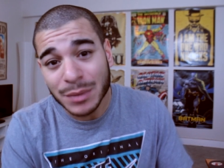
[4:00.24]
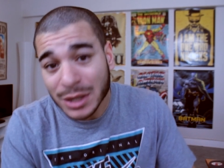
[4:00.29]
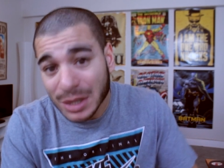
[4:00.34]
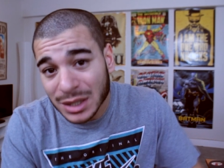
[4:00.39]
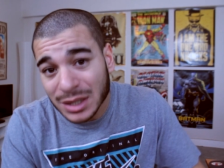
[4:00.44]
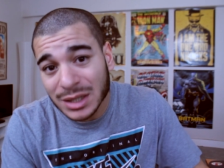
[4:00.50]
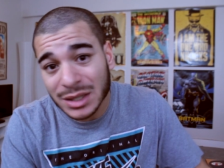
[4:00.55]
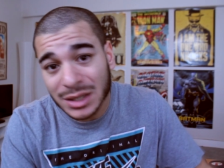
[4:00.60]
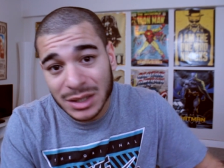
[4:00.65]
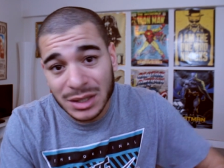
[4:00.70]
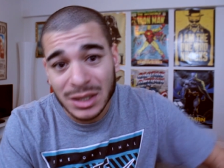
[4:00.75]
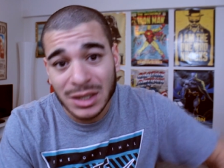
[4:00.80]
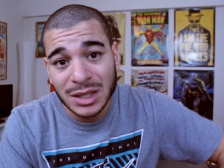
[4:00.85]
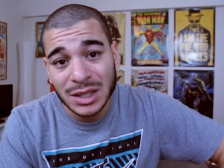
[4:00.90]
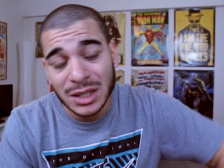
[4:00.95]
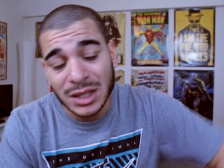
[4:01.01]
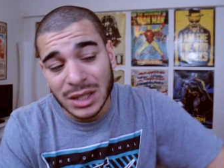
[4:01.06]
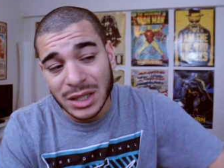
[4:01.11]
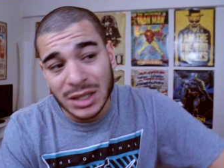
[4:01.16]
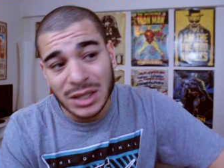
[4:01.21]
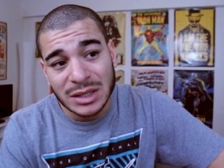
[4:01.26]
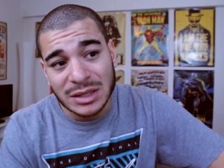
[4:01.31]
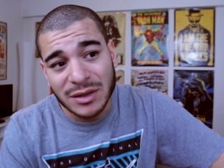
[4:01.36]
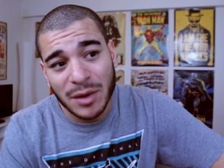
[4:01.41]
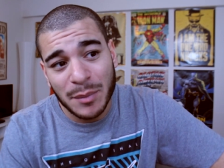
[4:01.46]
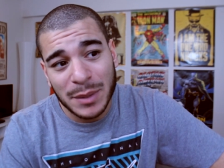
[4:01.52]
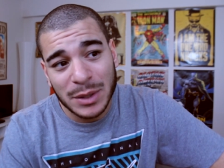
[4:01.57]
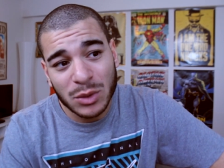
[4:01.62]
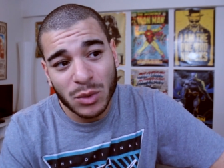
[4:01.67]
ben
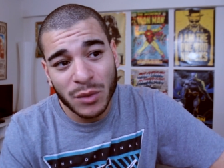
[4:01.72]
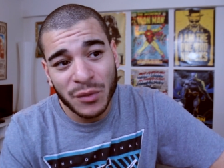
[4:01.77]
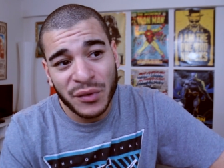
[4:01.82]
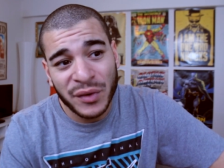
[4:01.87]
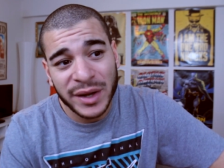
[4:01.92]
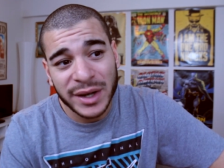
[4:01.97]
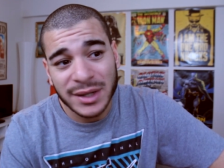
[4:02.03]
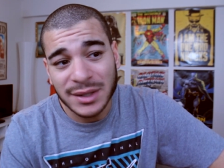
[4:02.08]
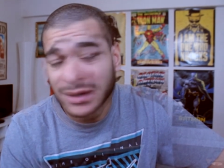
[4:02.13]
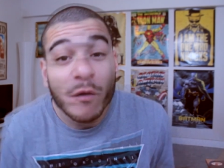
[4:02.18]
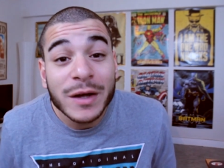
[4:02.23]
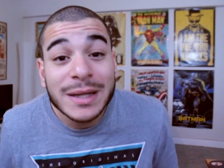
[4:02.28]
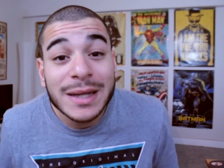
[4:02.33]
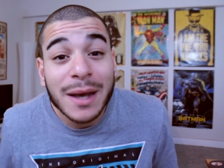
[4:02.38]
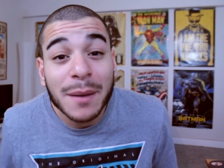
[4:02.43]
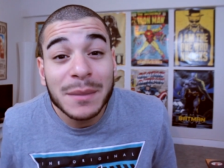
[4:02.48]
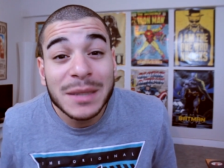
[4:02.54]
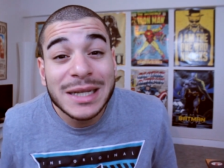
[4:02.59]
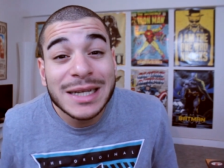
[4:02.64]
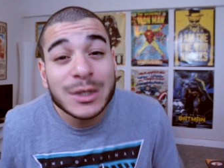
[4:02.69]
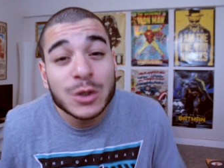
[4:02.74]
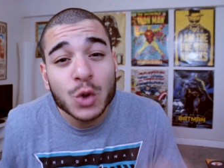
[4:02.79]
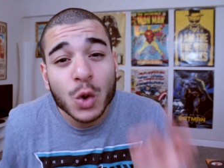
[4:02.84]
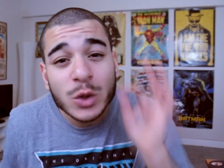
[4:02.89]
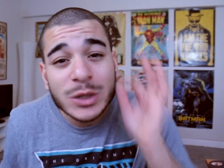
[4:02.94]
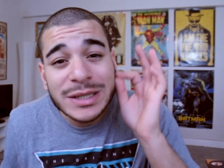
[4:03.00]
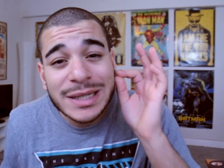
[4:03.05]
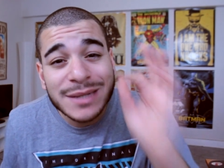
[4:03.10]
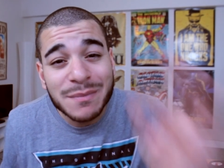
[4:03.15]
ça va pas trop le faire. On va terminer
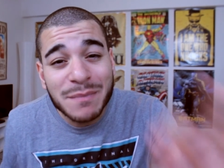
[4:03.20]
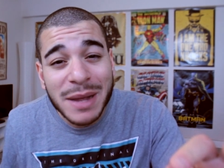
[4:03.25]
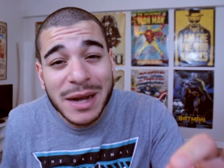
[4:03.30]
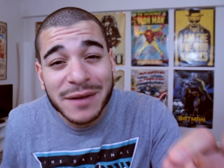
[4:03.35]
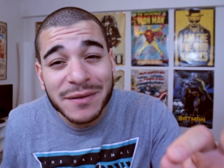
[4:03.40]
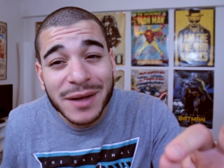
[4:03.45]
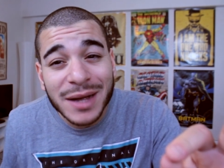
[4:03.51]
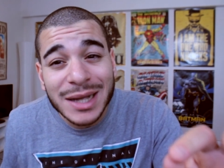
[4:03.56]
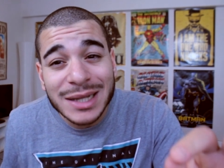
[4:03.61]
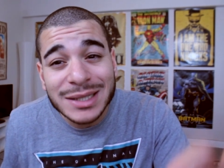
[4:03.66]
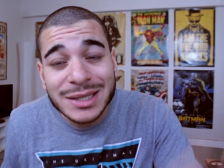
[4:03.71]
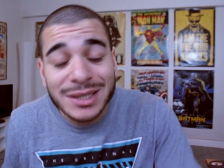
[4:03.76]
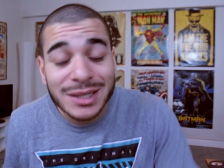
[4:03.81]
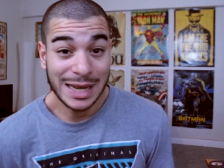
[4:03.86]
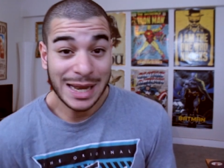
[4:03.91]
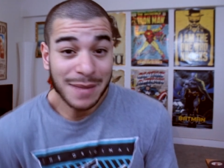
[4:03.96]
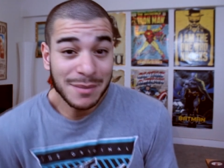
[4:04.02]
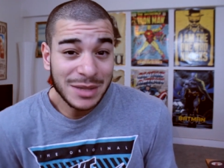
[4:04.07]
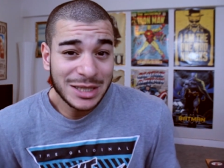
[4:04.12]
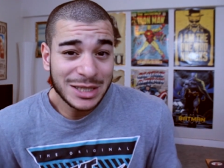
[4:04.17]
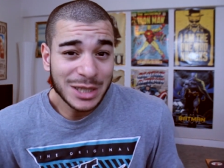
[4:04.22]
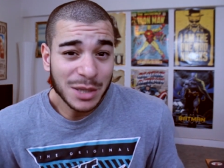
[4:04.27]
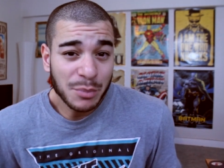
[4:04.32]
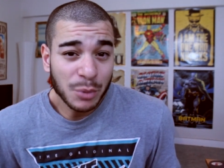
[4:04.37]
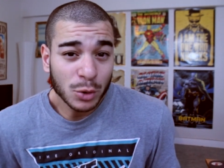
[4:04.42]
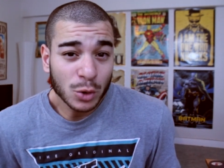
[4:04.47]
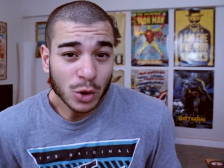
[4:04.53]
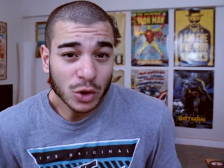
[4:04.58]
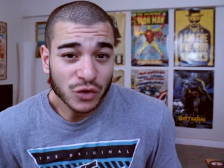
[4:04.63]
sur cette belle phrase. L'amitié
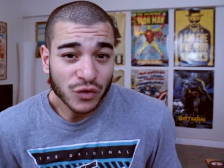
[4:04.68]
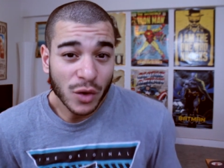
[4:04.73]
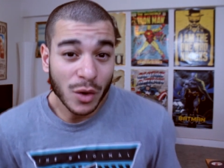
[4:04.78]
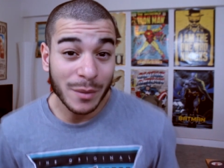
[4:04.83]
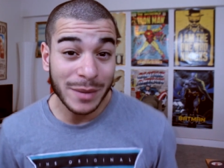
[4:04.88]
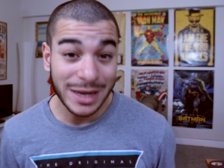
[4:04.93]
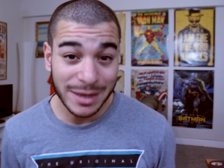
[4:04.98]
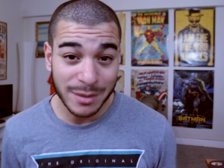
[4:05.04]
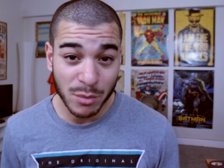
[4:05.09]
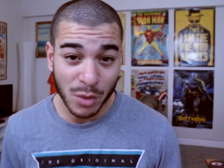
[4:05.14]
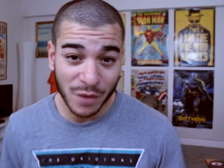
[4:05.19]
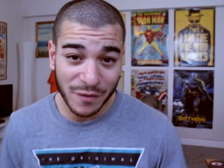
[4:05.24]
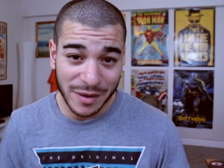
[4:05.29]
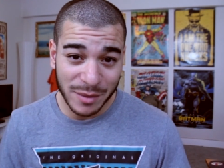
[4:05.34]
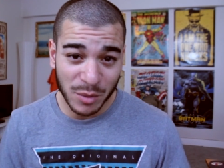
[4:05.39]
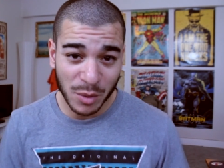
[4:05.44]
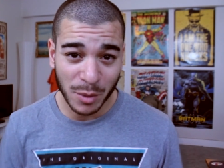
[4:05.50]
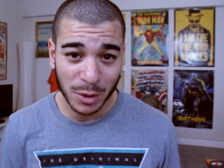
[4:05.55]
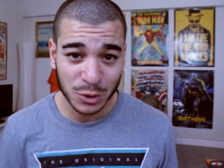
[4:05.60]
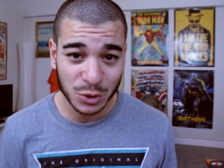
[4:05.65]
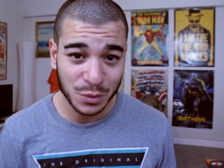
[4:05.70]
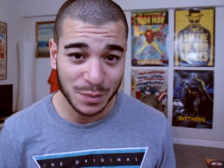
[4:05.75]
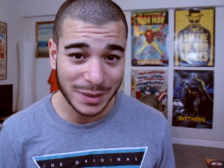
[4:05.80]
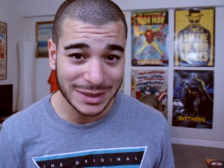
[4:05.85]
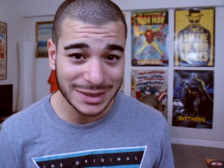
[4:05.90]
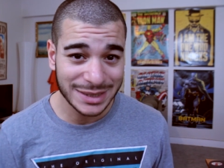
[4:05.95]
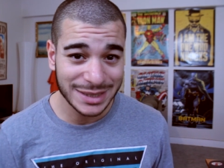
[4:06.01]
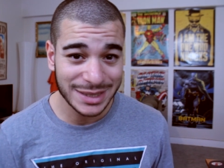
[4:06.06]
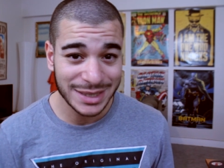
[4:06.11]
peut transformer les mauvais moments du
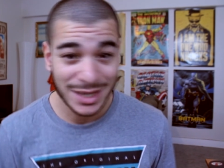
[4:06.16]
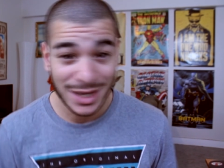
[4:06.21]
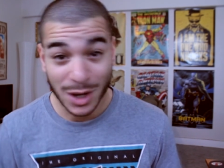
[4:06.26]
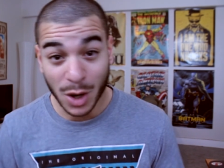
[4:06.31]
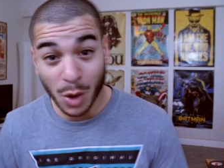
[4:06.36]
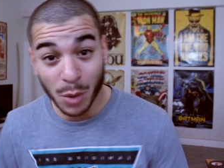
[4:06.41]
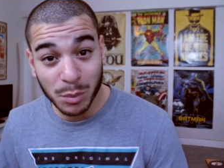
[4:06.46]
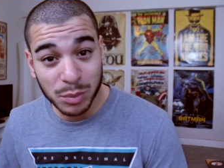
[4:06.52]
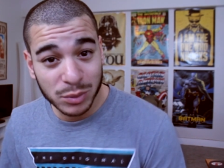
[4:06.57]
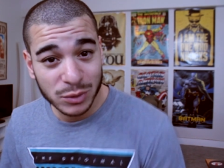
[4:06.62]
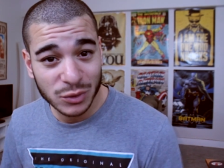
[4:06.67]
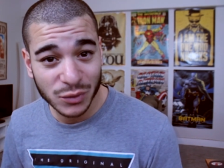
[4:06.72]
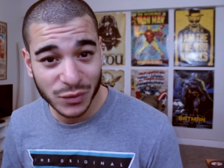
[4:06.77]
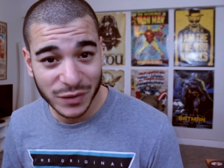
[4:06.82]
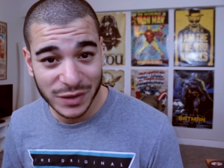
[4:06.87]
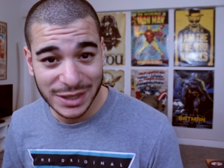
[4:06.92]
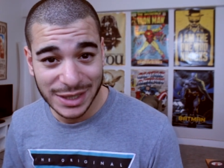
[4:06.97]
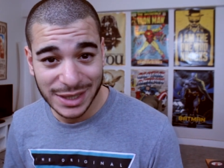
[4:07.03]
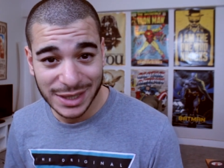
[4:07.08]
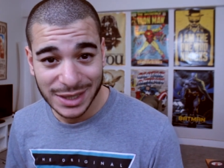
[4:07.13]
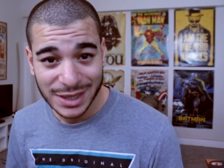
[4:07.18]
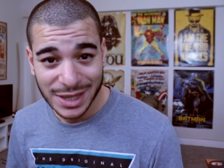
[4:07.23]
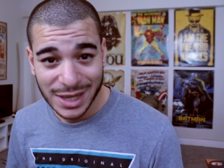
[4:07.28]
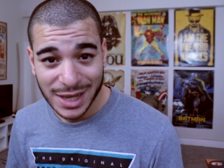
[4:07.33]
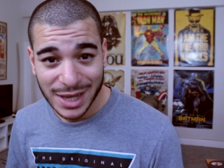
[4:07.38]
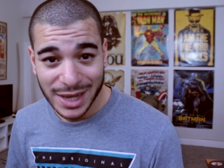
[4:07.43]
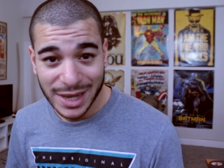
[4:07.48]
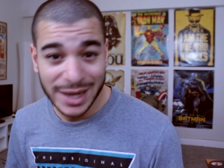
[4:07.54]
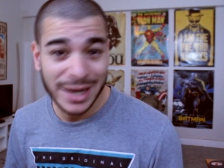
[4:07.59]
passé en bons souvenirs
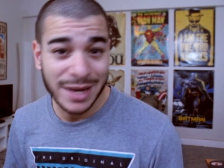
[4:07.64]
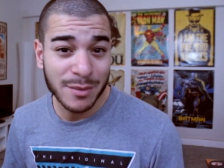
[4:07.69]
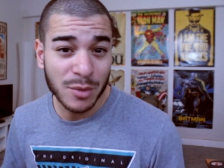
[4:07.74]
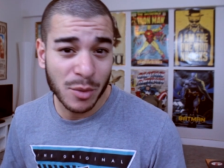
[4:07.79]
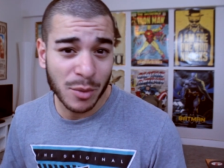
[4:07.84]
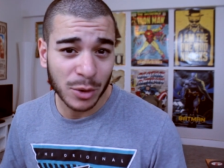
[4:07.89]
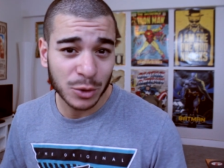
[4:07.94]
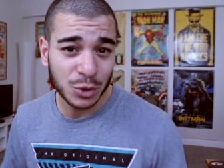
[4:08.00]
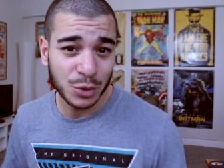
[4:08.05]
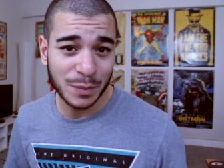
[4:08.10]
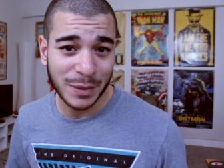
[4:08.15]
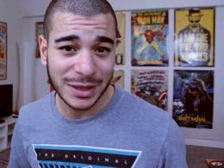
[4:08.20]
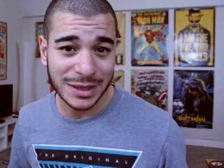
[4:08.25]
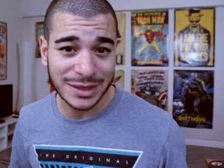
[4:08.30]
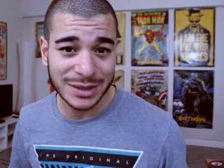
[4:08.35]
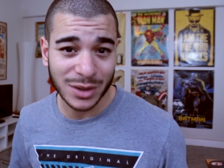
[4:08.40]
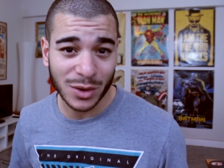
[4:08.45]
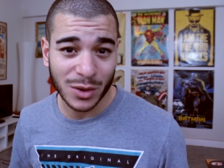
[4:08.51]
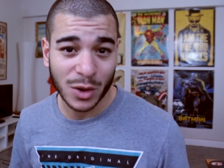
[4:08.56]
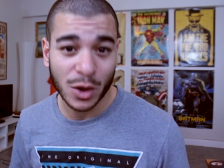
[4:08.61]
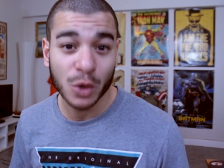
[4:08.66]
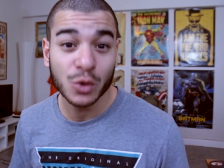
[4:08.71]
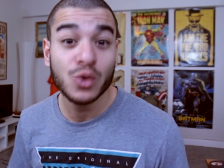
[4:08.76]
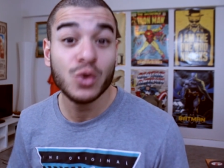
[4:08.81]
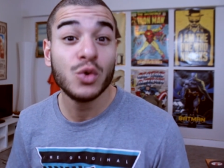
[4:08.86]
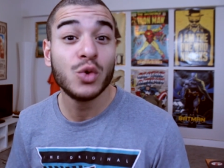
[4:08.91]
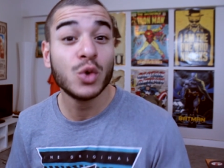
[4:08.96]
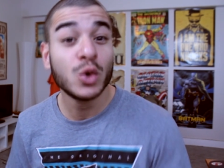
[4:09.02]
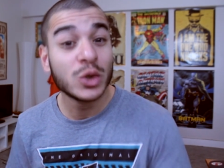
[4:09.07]
et les moments du présent en
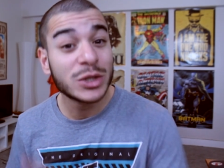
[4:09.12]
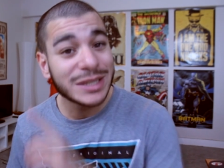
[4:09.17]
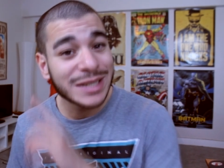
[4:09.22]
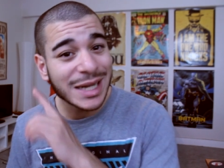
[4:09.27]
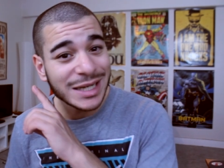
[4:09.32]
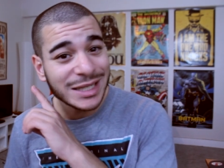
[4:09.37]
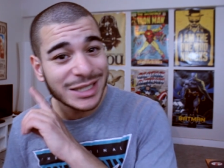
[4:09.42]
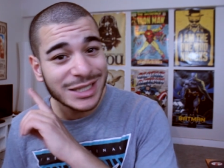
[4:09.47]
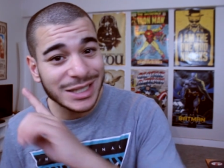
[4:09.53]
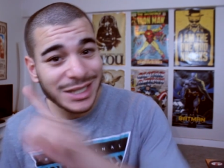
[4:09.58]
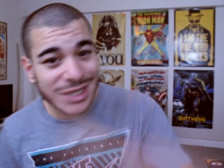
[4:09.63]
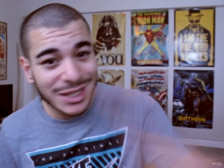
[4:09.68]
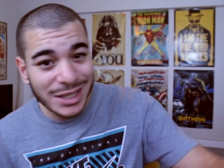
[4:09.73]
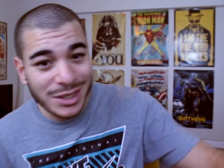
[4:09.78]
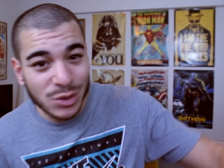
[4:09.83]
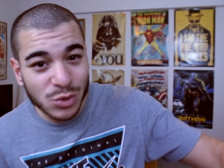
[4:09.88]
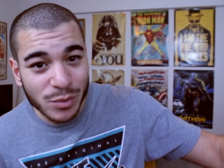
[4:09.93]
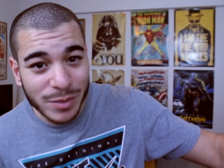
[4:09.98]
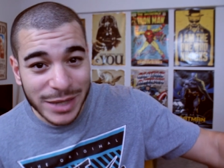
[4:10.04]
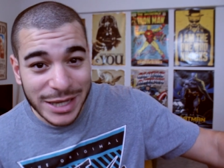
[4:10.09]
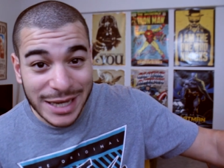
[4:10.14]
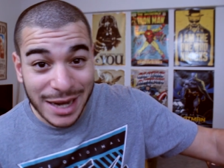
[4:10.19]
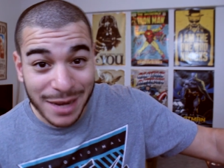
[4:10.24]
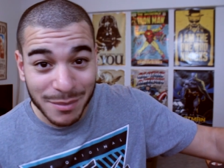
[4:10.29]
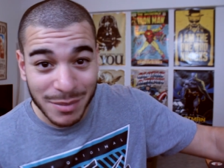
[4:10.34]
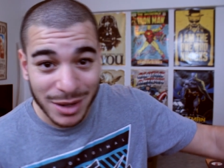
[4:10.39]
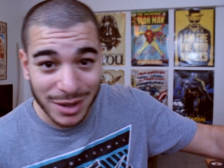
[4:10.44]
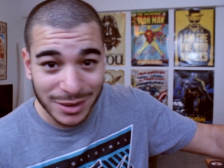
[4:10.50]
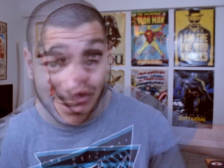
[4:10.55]
une nostalgie inoubliable.